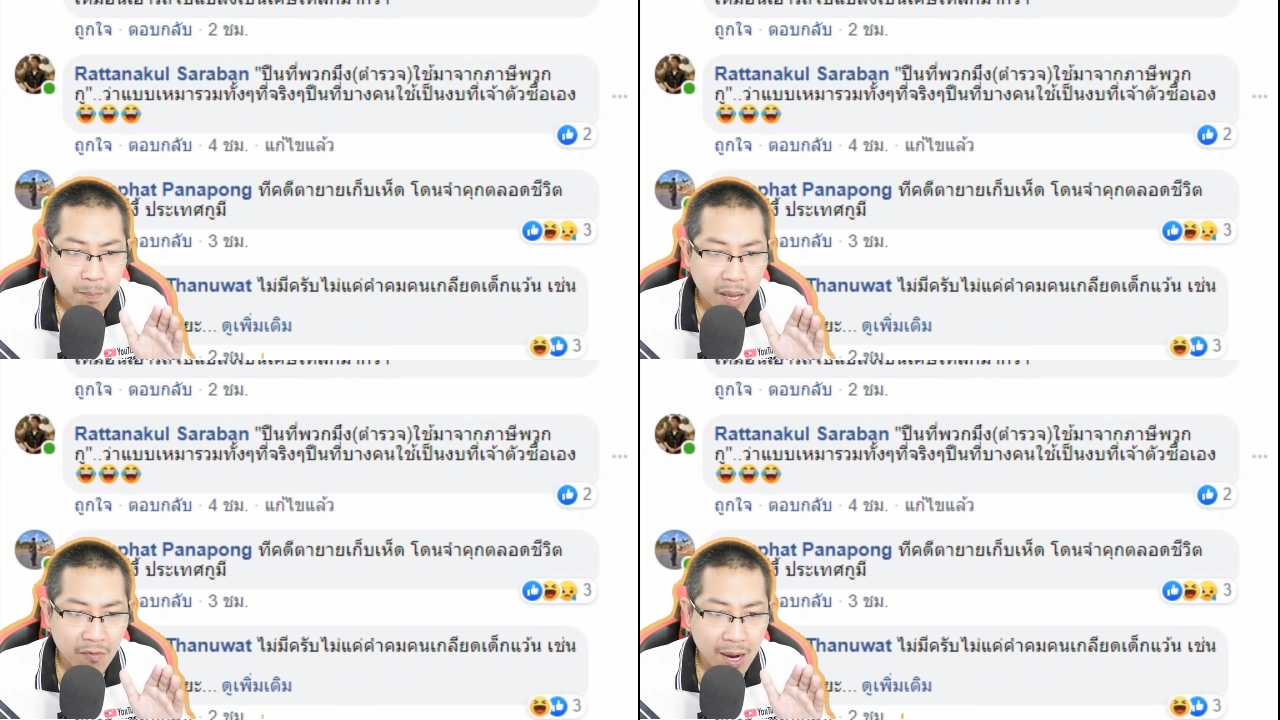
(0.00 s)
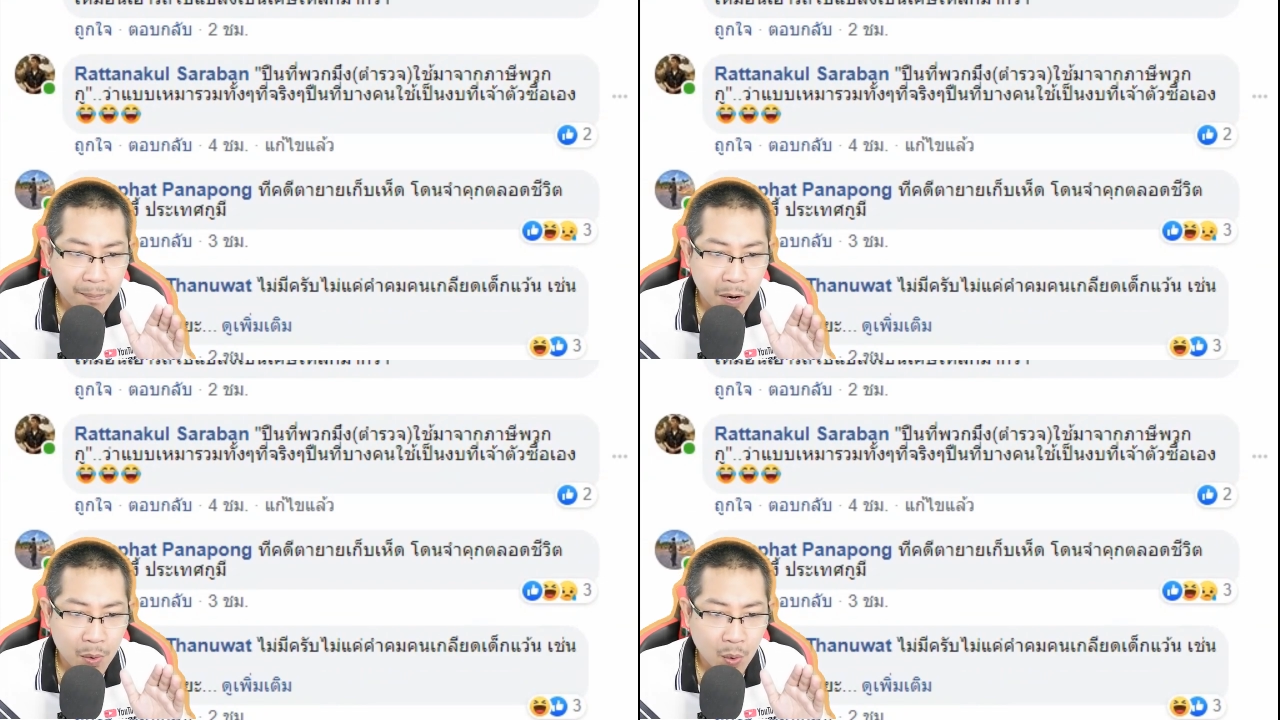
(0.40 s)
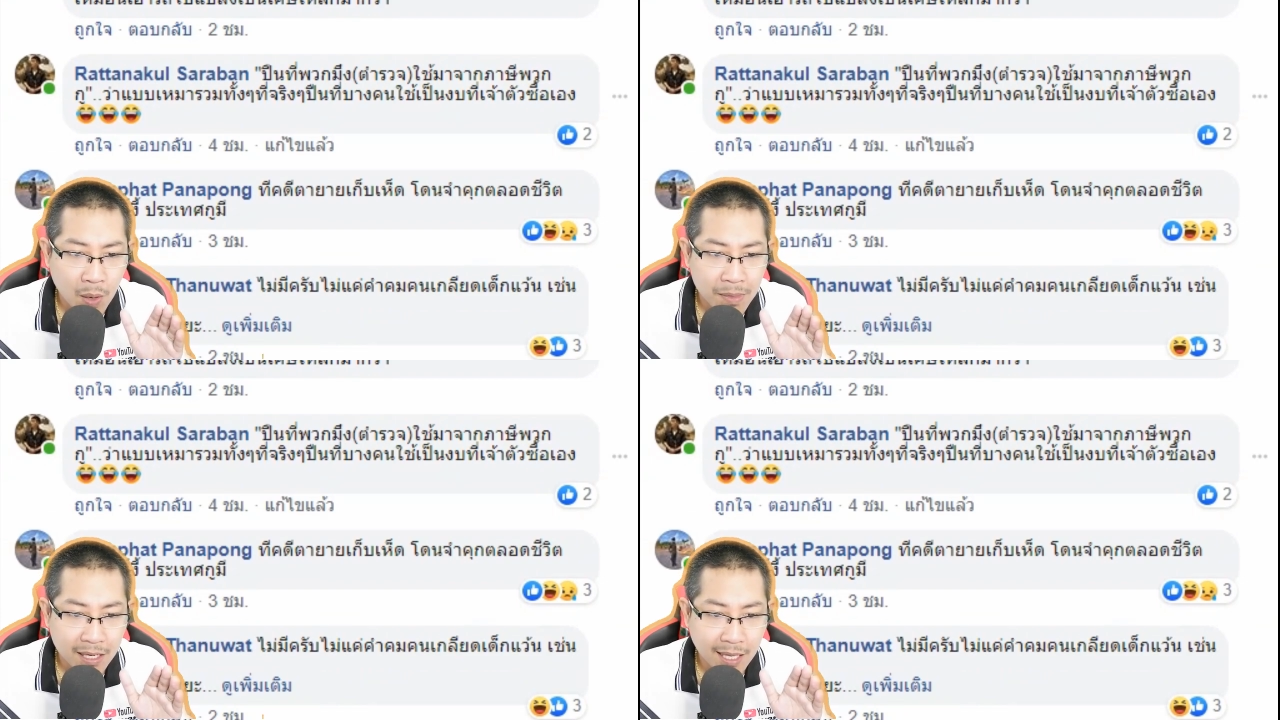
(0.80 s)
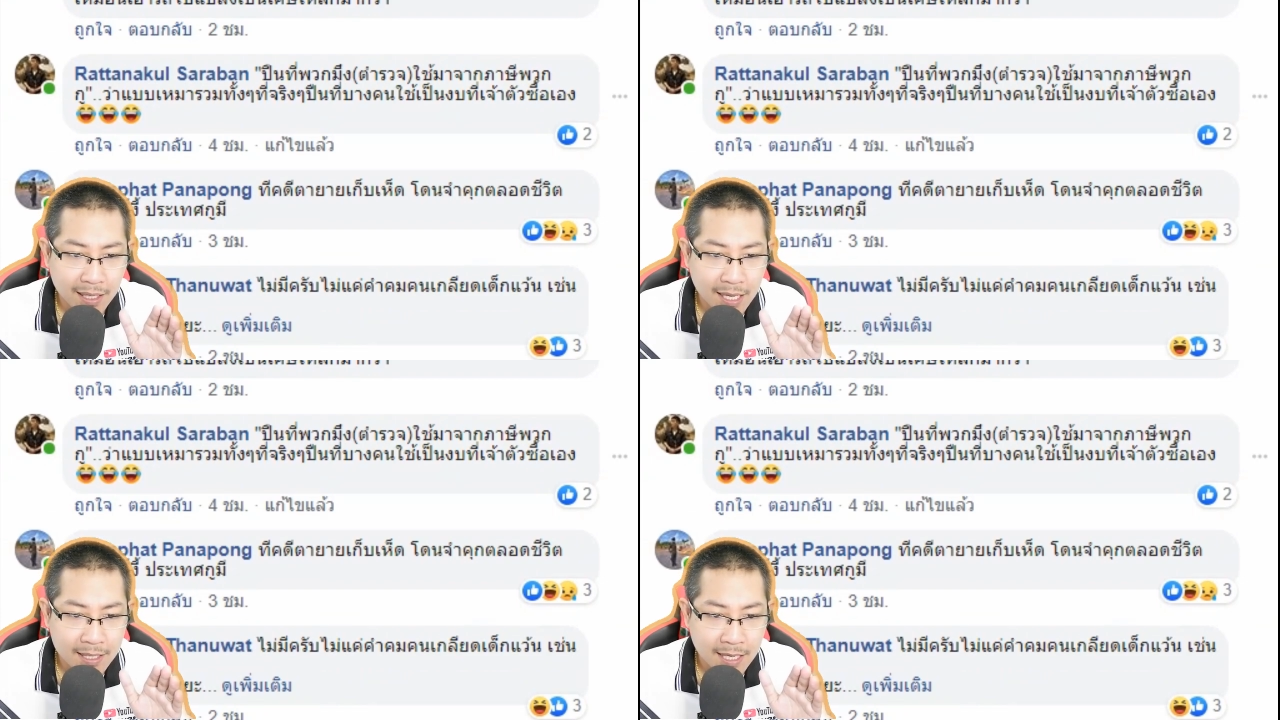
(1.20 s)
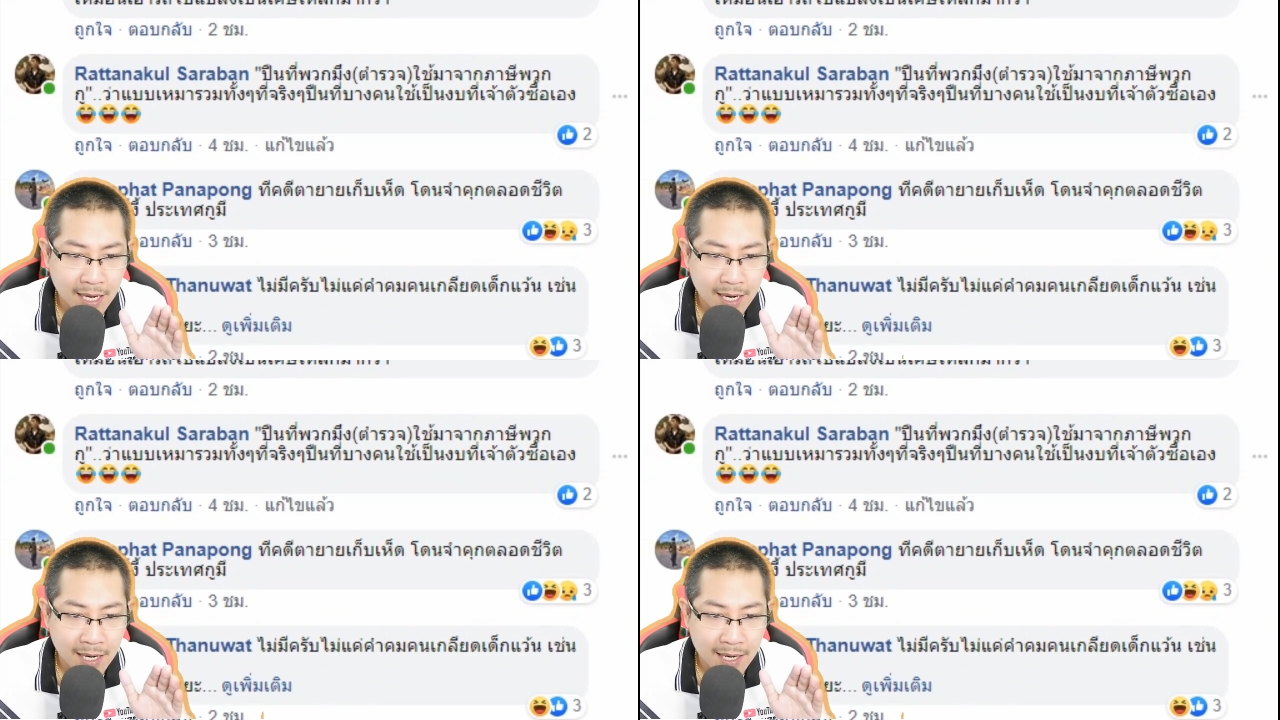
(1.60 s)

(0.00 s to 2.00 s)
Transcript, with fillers: แบบว่าเหมารวมทั้งๆทที่จริง